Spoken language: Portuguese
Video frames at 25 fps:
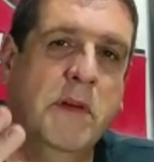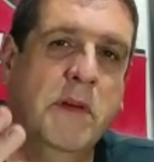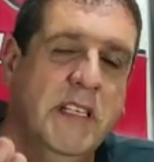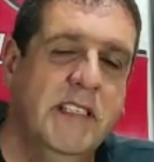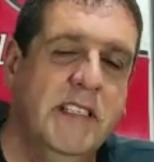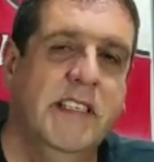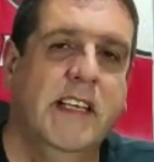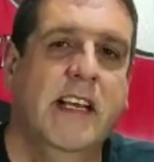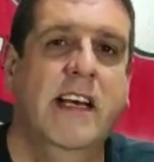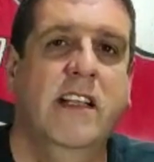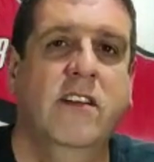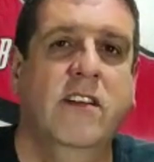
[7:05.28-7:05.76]
a
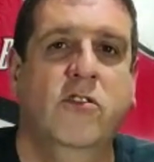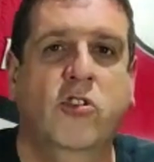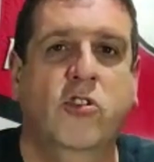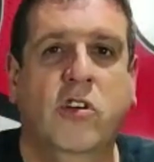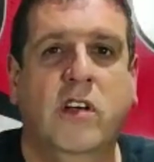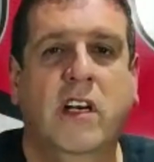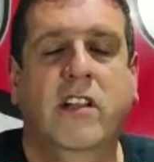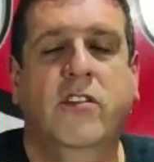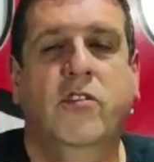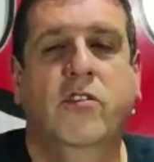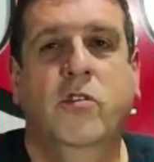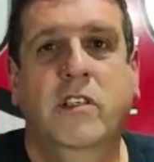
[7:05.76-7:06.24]
pensar nos
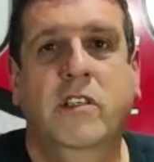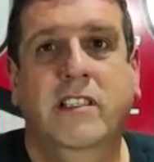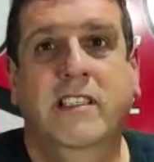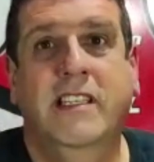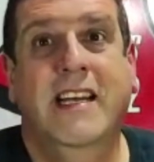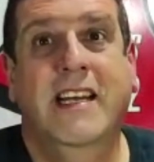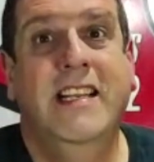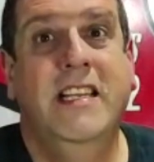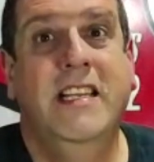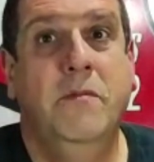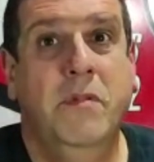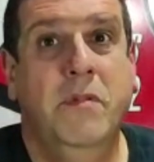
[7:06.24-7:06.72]
jogadores
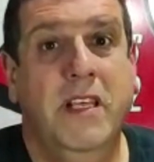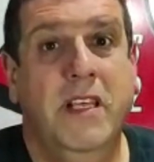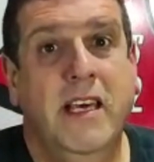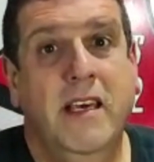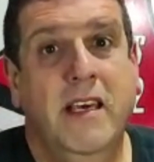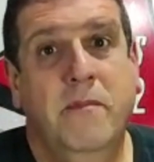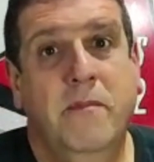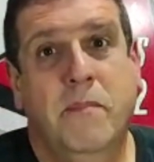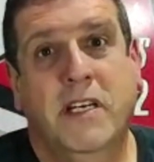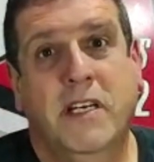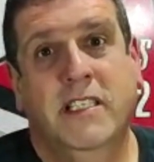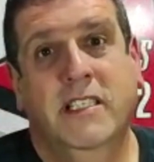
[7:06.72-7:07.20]
da
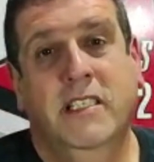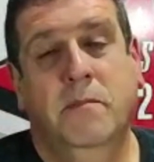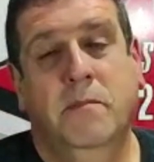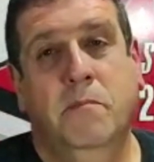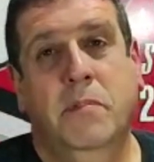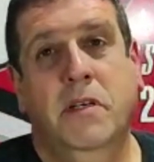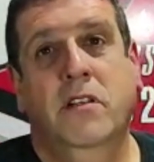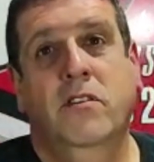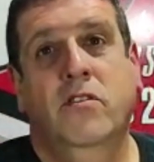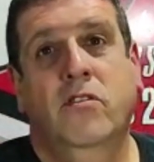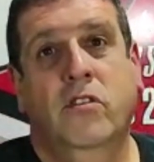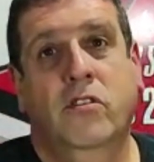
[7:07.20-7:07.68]
NBA
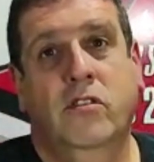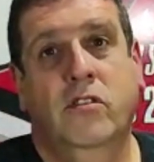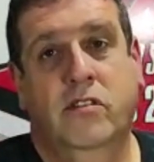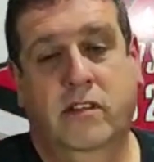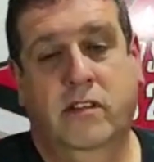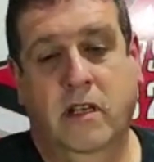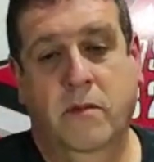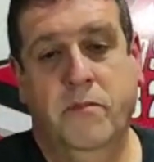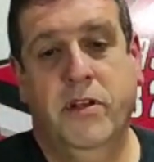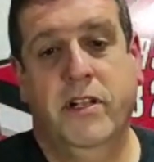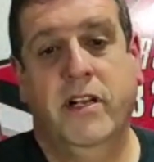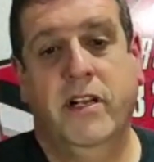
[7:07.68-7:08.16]
participando
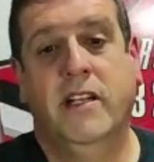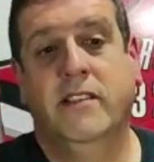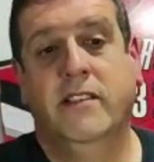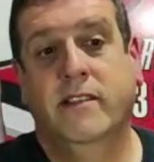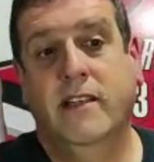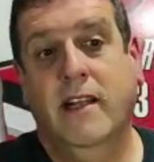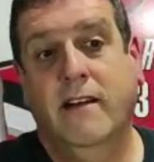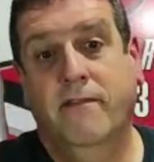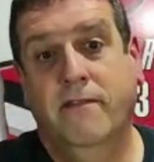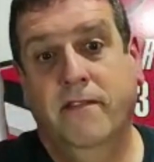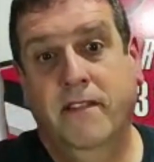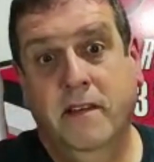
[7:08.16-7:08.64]
dos
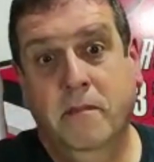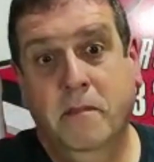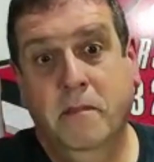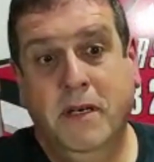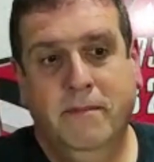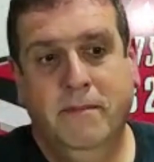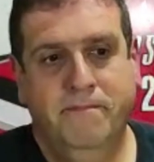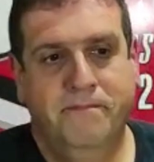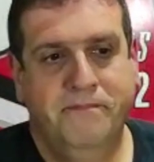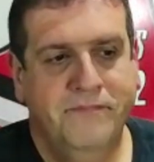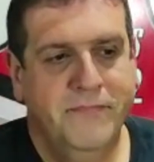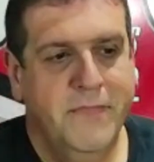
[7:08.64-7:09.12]
campeonatos da
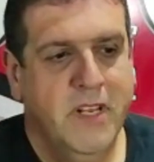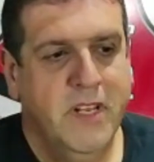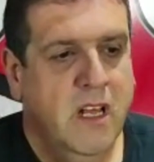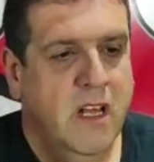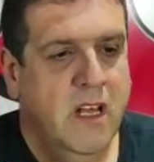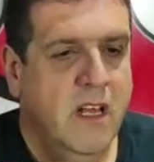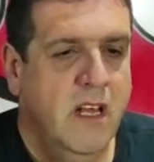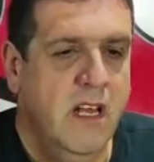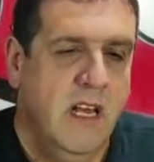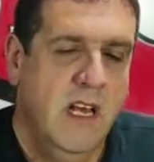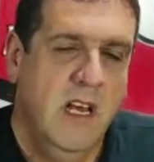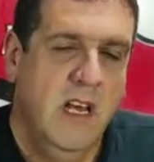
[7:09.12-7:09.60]
FIBA.
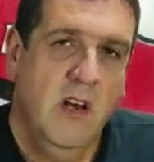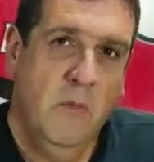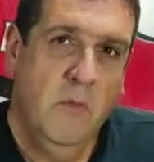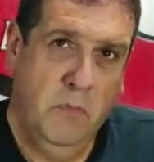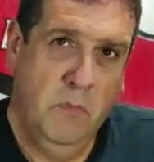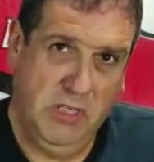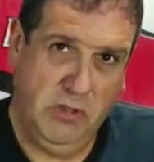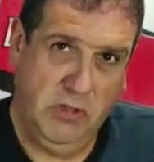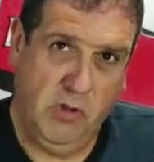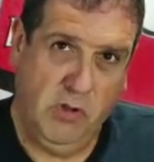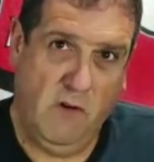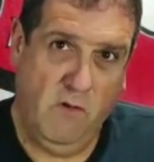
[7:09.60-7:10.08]

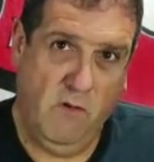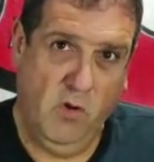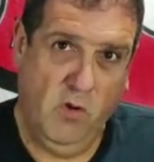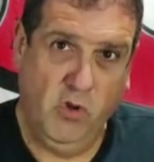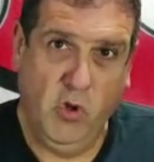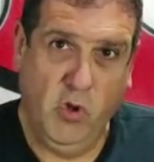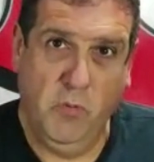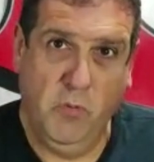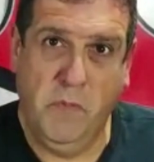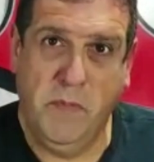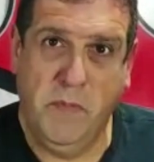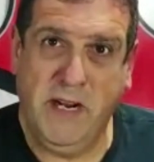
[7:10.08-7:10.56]
O pessoal
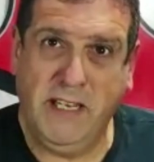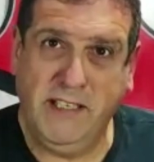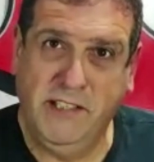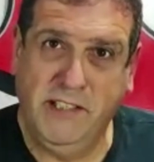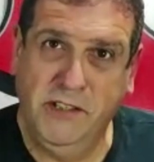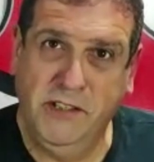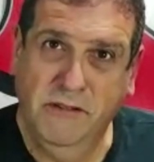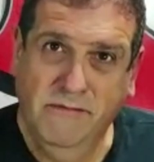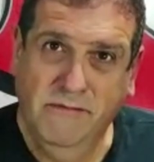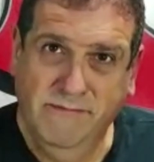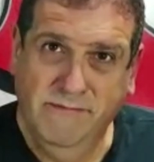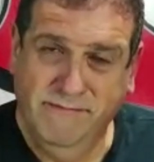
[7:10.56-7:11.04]
voltou para o
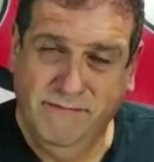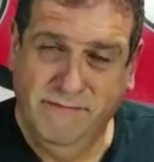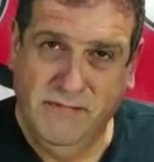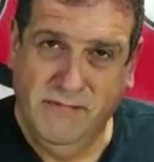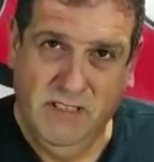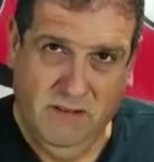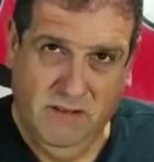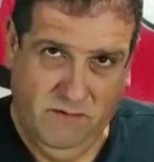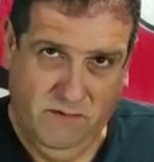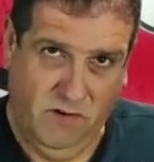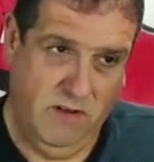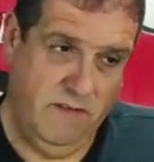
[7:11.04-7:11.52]
Brasil,
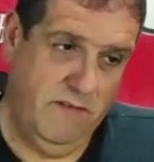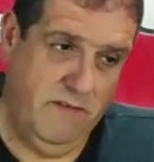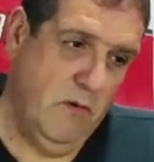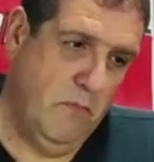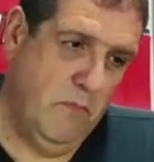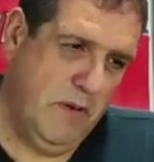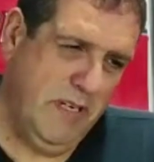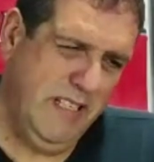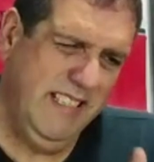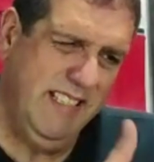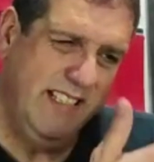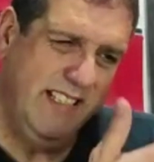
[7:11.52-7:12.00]
foi ver
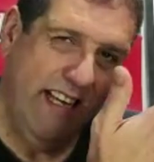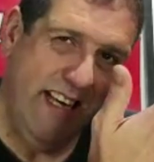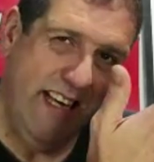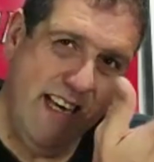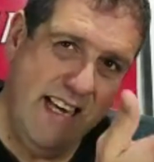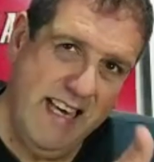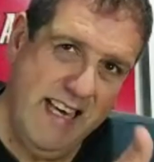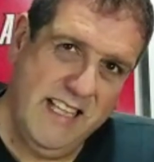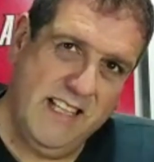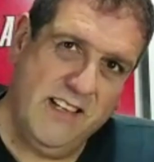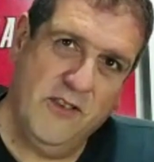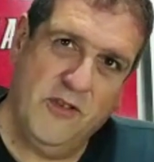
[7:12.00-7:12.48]
o
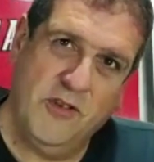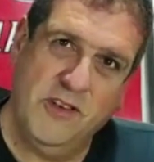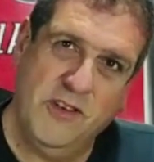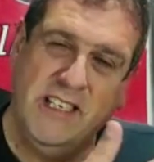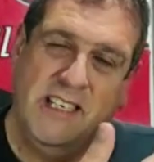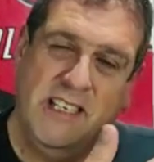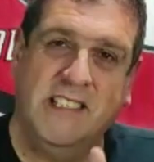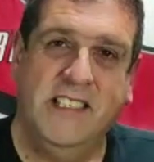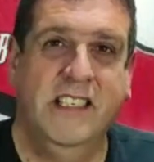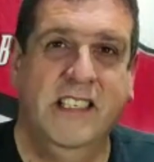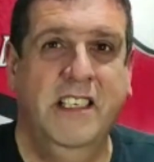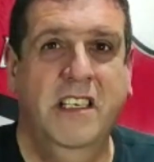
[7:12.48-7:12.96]
presidente,
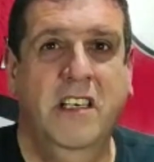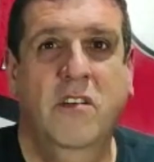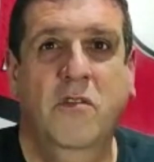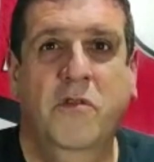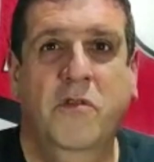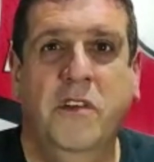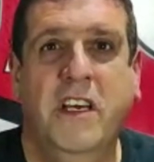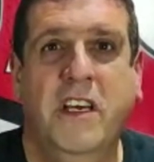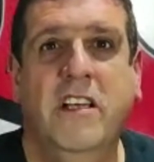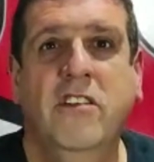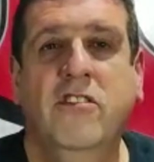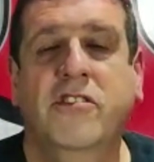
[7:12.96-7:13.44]
coisa assim, e eu
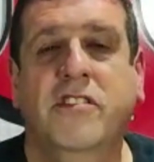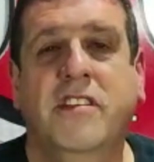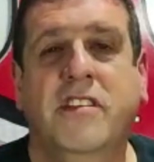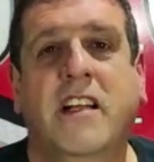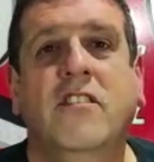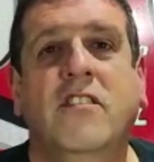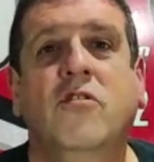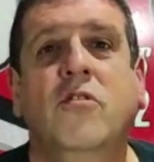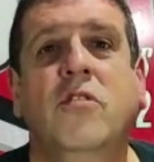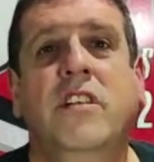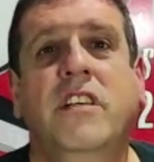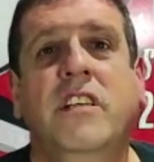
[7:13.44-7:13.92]
fiquei nos
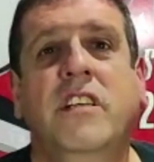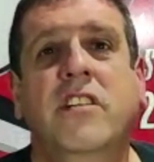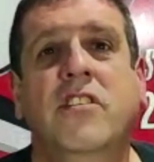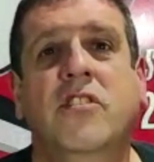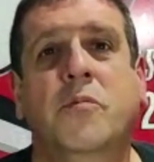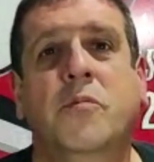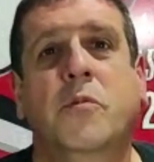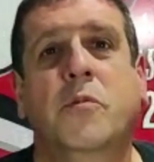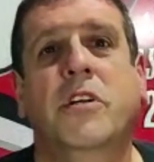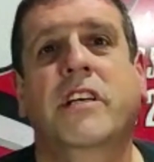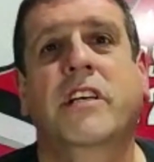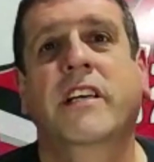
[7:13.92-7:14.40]
Estados
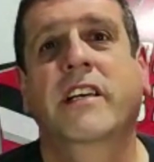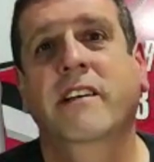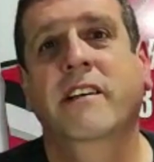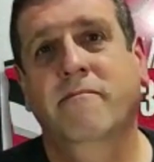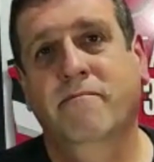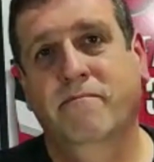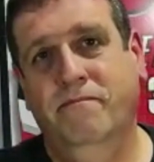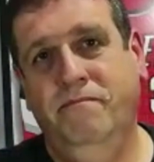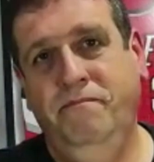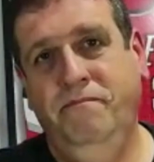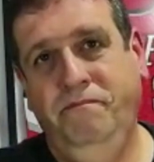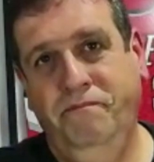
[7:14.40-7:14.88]
Unidos, porque
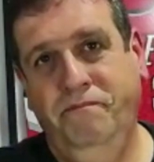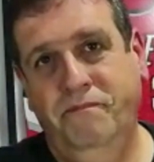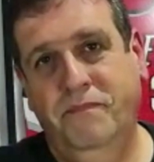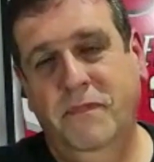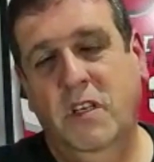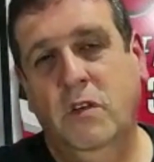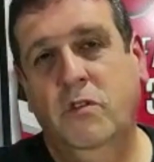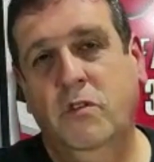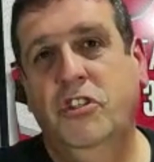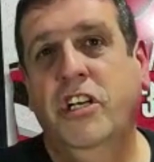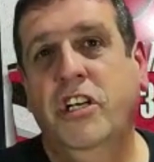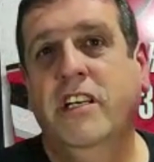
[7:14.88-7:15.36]

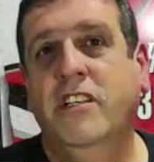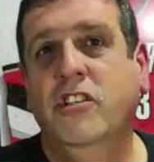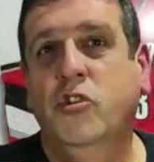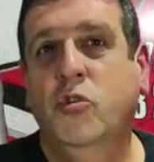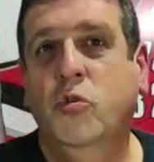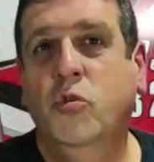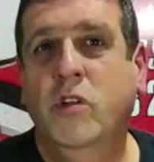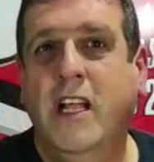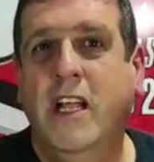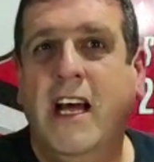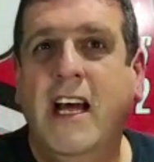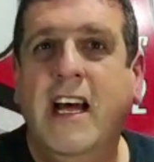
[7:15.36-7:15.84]
eu tinha que
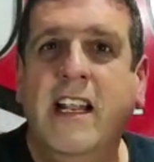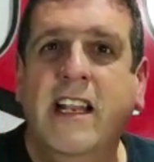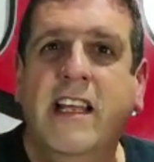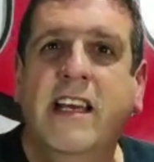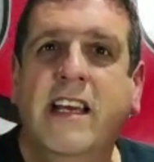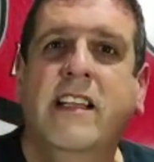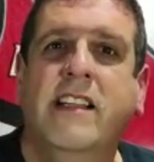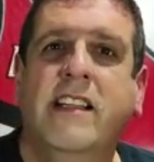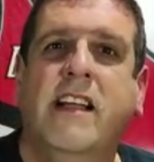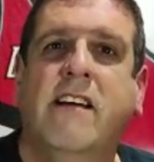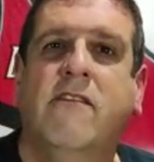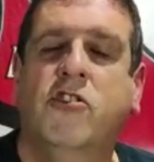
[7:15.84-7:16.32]
estudar,
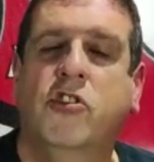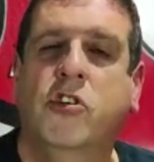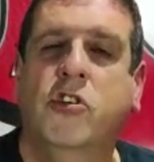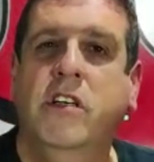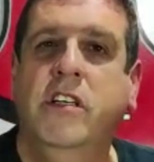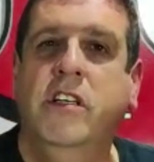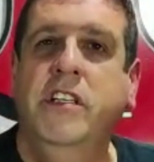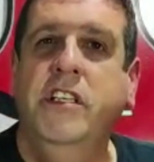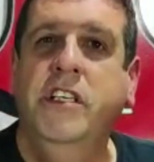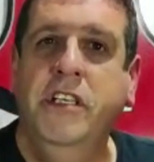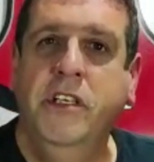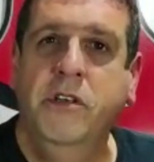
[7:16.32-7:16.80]
né? Tava
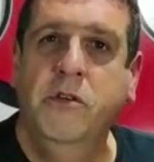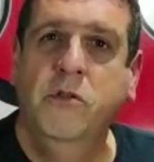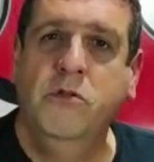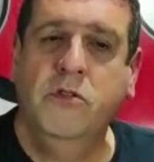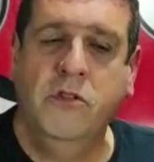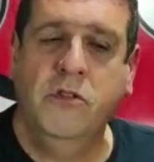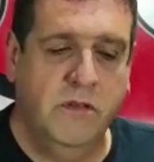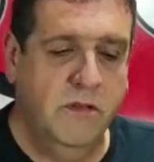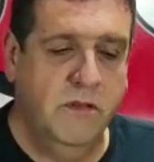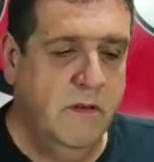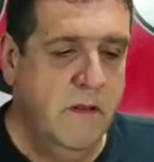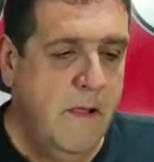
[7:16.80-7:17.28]
jogando em
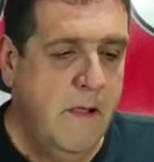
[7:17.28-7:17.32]
Houston.